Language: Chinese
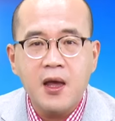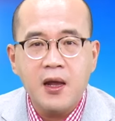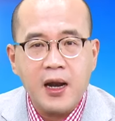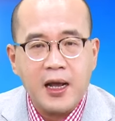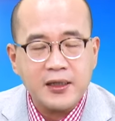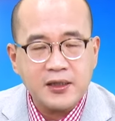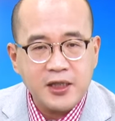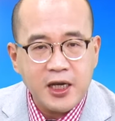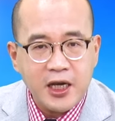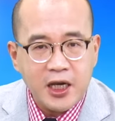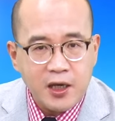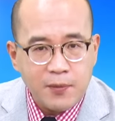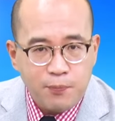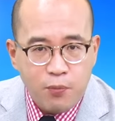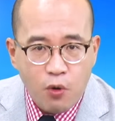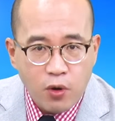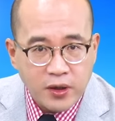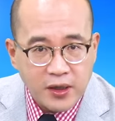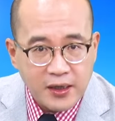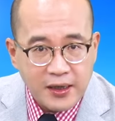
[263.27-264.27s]
啊，这一
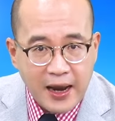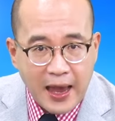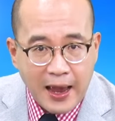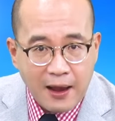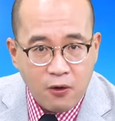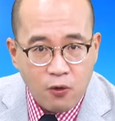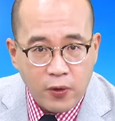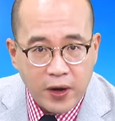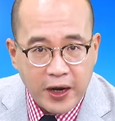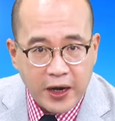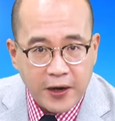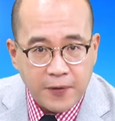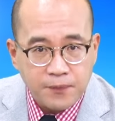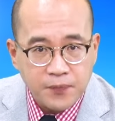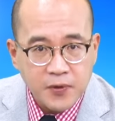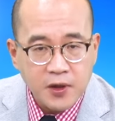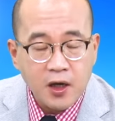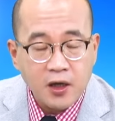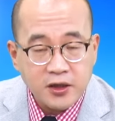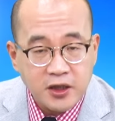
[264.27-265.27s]
波的拉回，
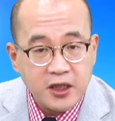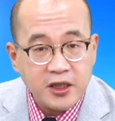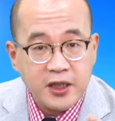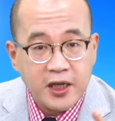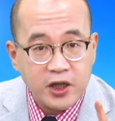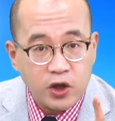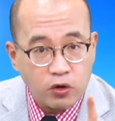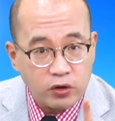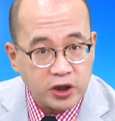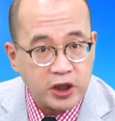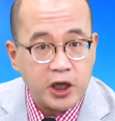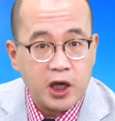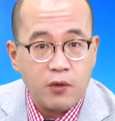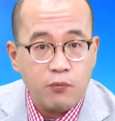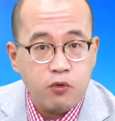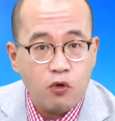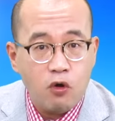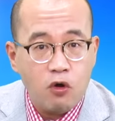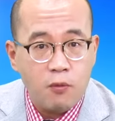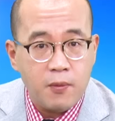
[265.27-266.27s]
今天有跌
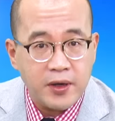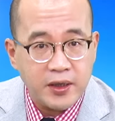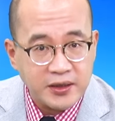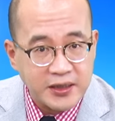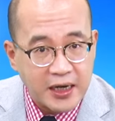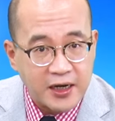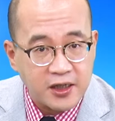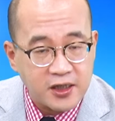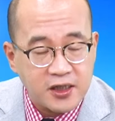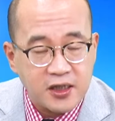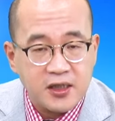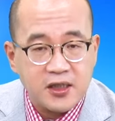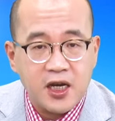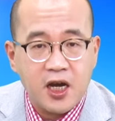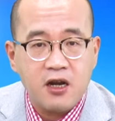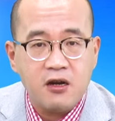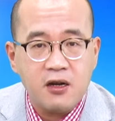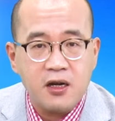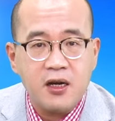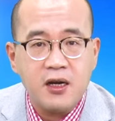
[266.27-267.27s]
破我们讲的支
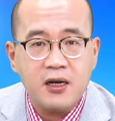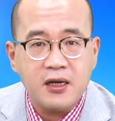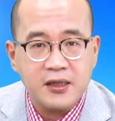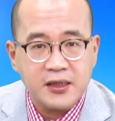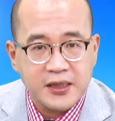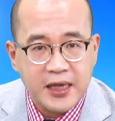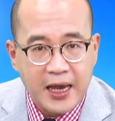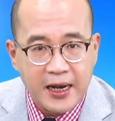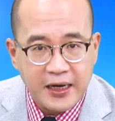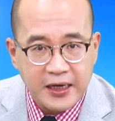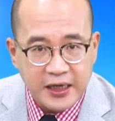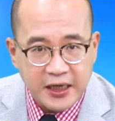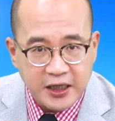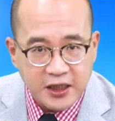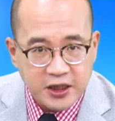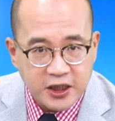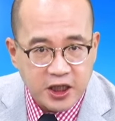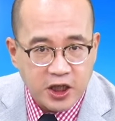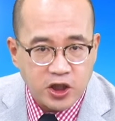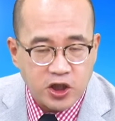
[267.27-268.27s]
撑
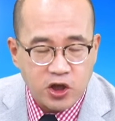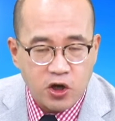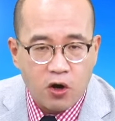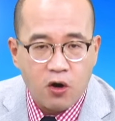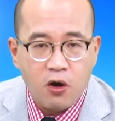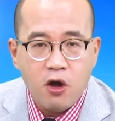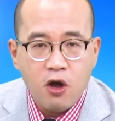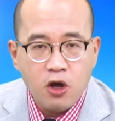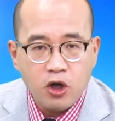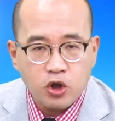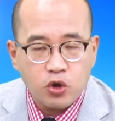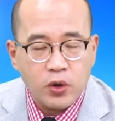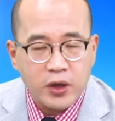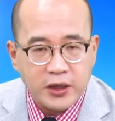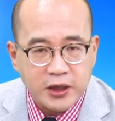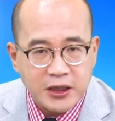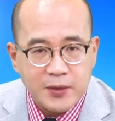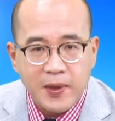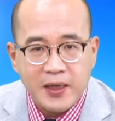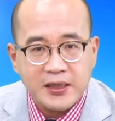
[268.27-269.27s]
23079，所以
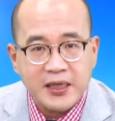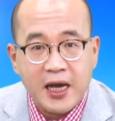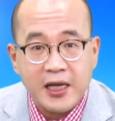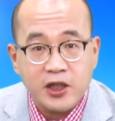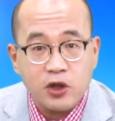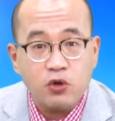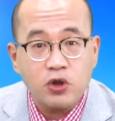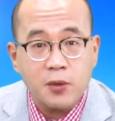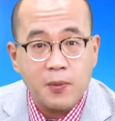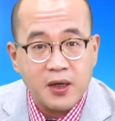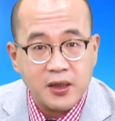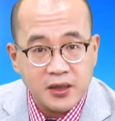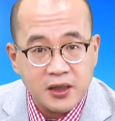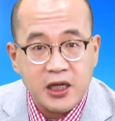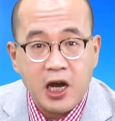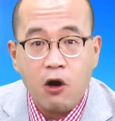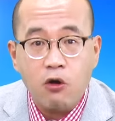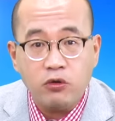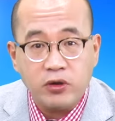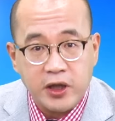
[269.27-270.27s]
基本上进入什么
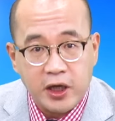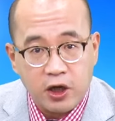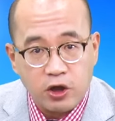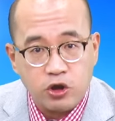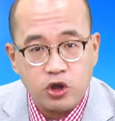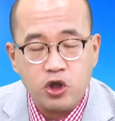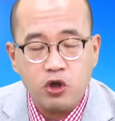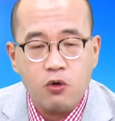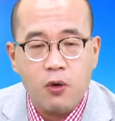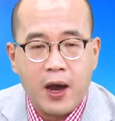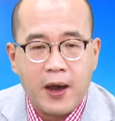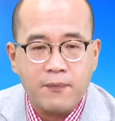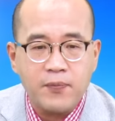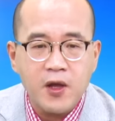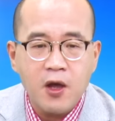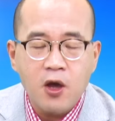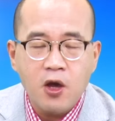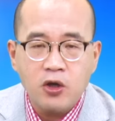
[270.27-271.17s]
超跌的区块，